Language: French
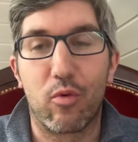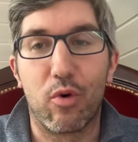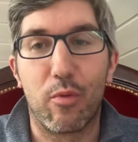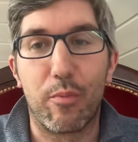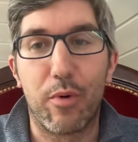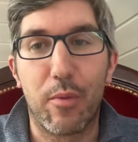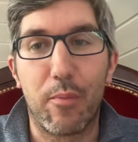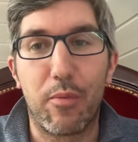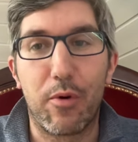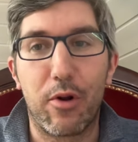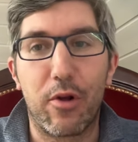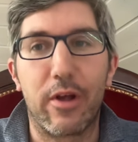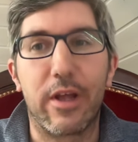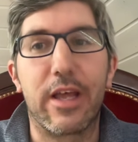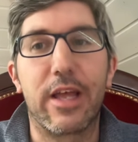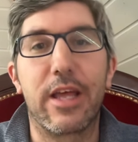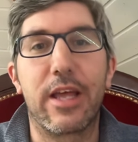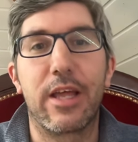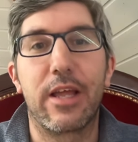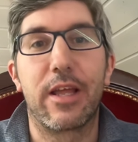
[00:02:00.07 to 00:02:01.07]
où le peuple
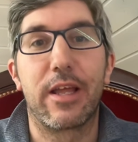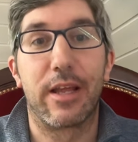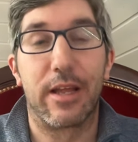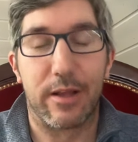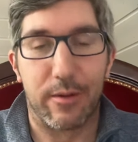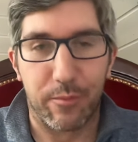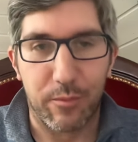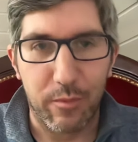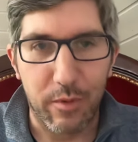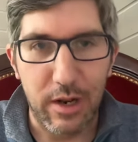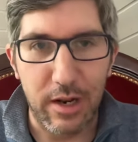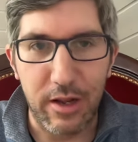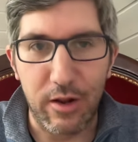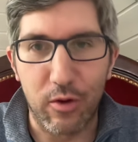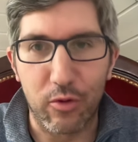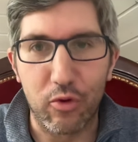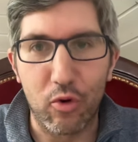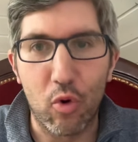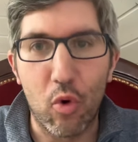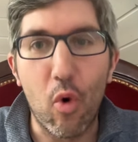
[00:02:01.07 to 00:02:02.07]
et les
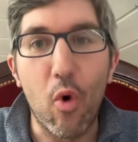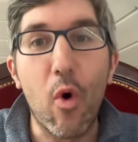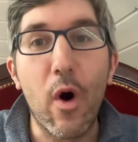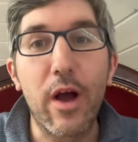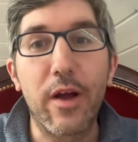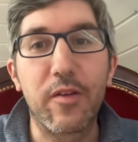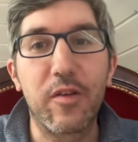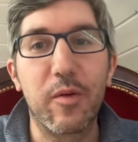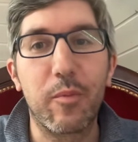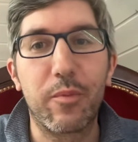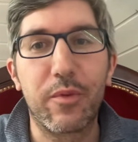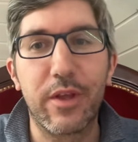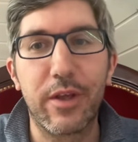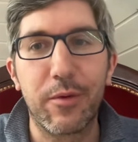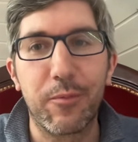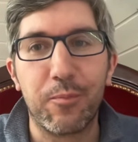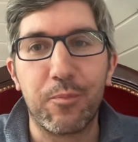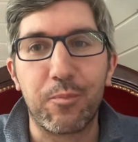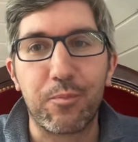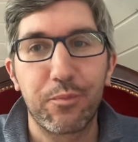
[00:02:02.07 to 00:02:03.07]
cantons ont
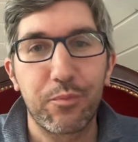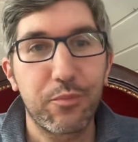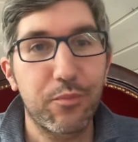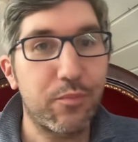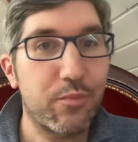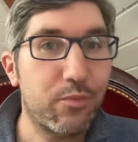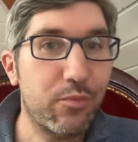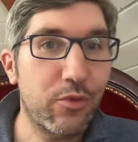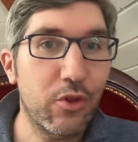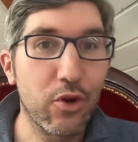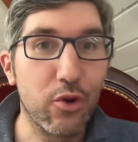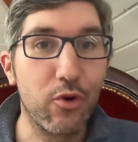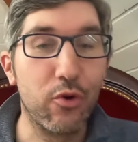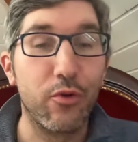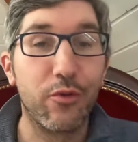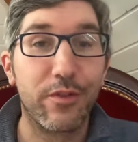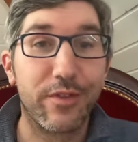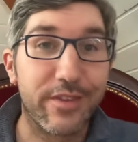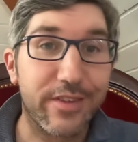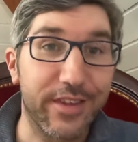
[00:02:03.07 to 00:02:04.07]
accepté
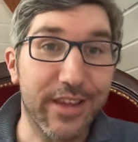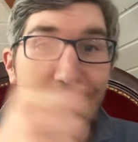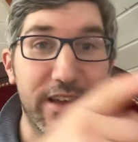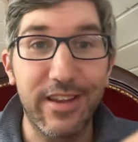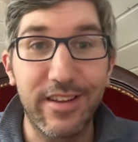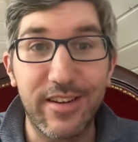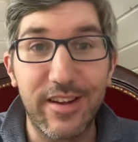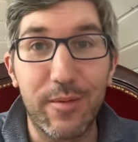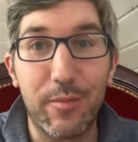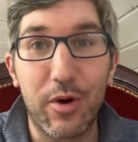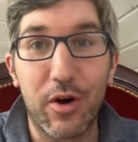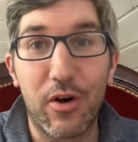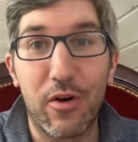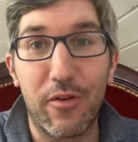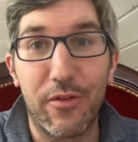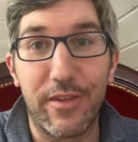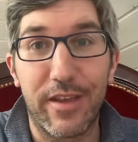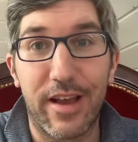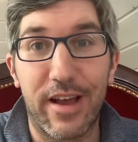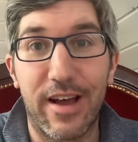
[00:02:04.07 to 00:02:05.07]
une 13e
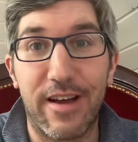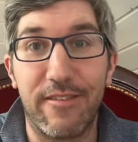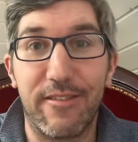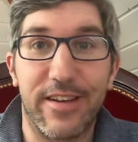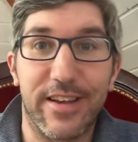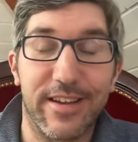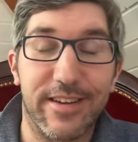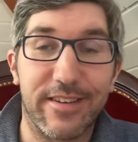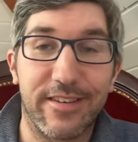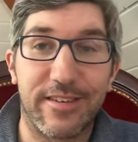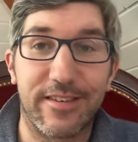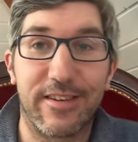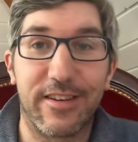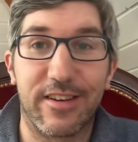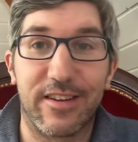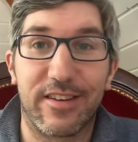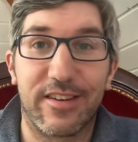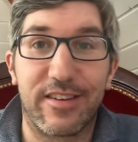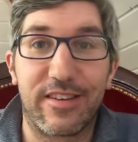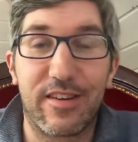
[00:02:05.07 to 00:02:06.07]
rente AVS.
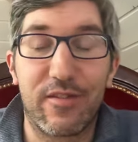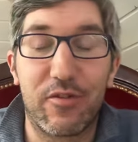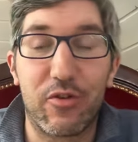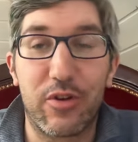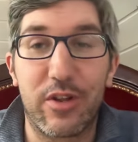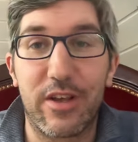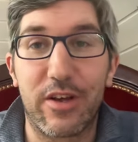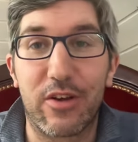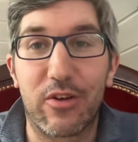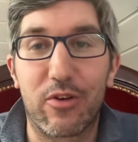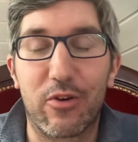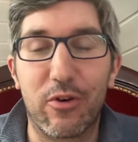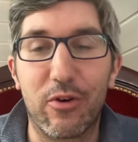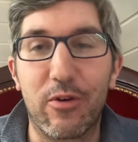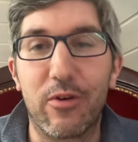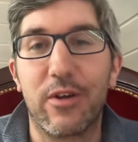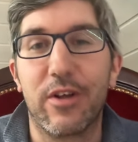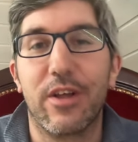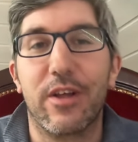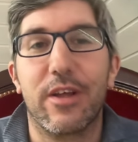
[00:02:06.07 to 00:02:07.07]
Ça veut dire
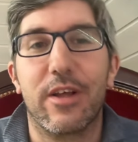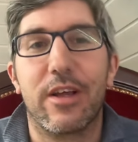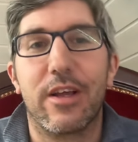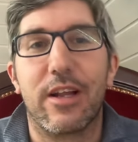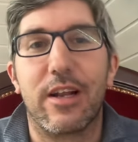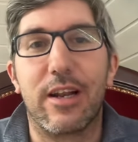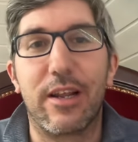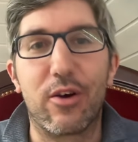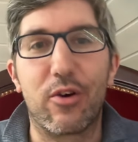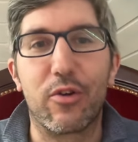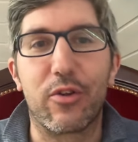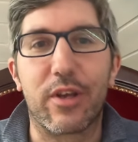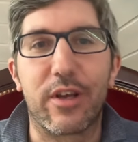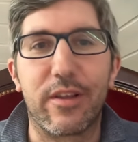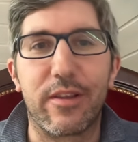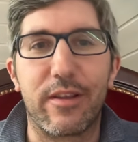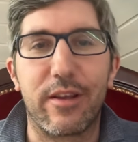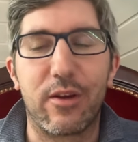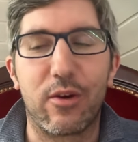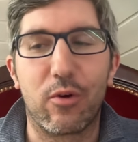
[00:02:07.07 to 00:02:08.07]
que les
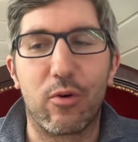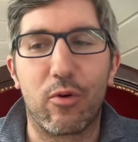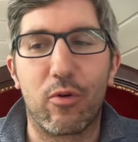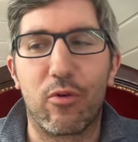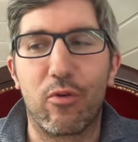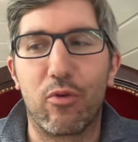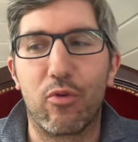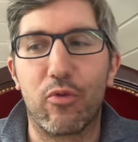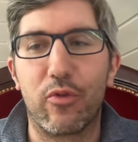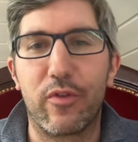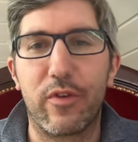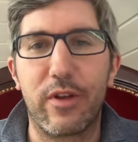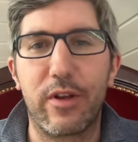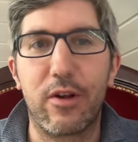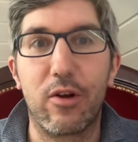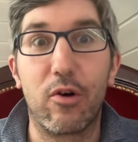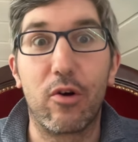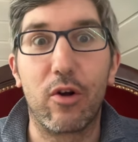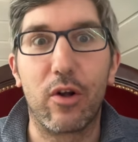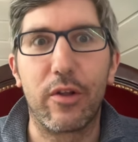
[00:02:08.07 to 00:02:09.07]
retraités auront aussi
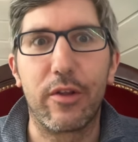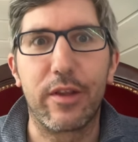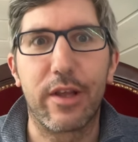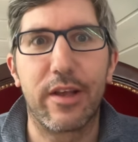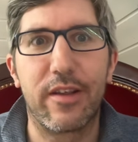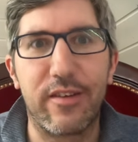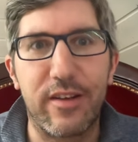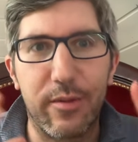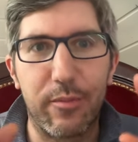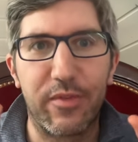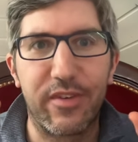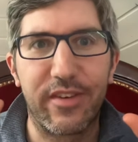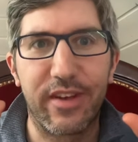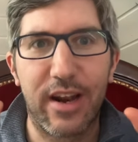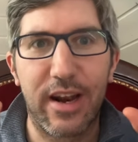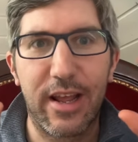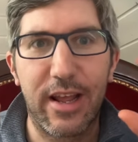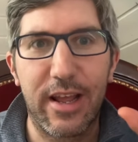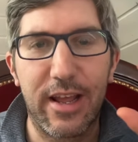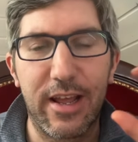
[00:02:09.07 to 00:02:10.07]
leur 13e
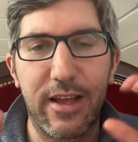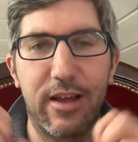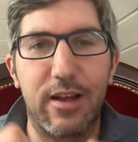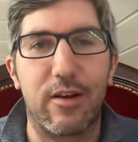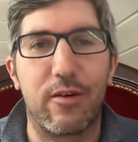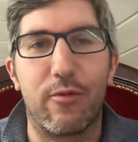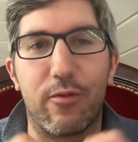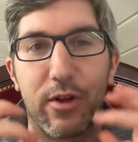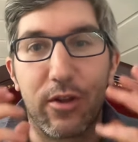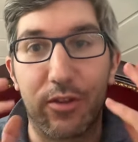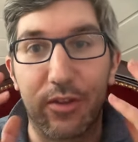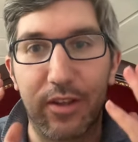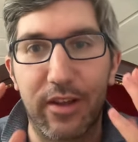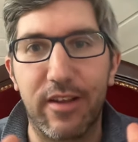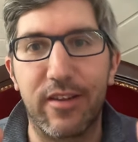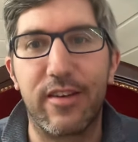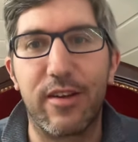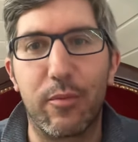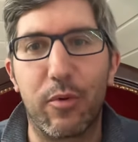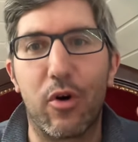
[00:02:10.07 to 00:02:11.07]
salaire, enfin une
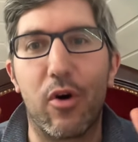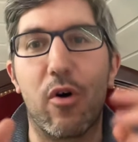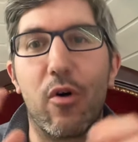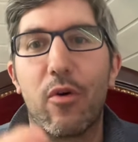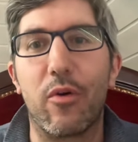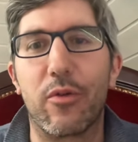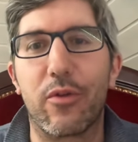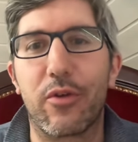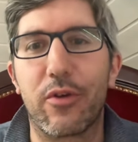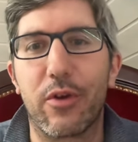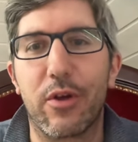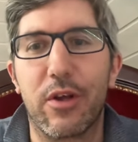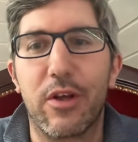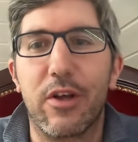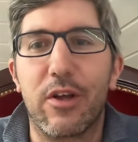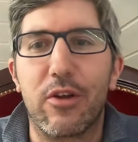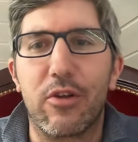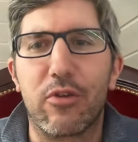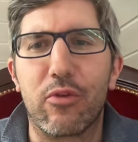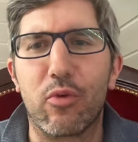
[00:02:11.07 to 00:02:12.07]
13e rente.
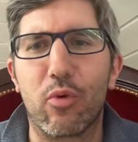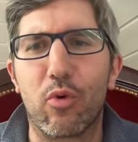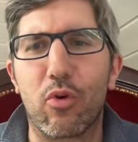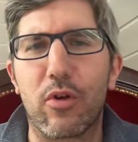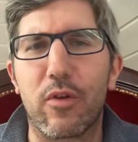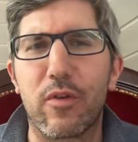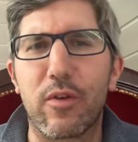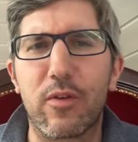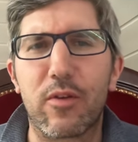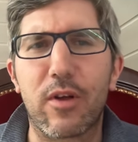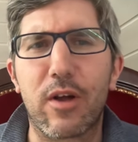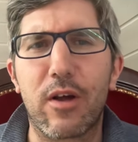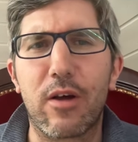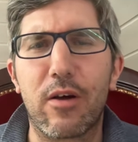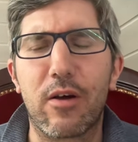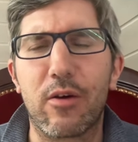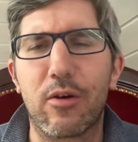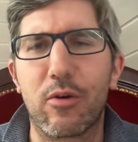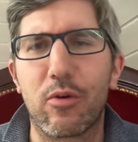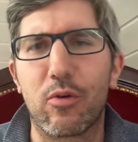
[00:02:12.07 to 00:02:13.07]
Donc ce
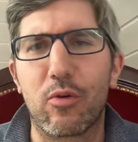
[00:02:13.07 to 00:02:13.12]
sera,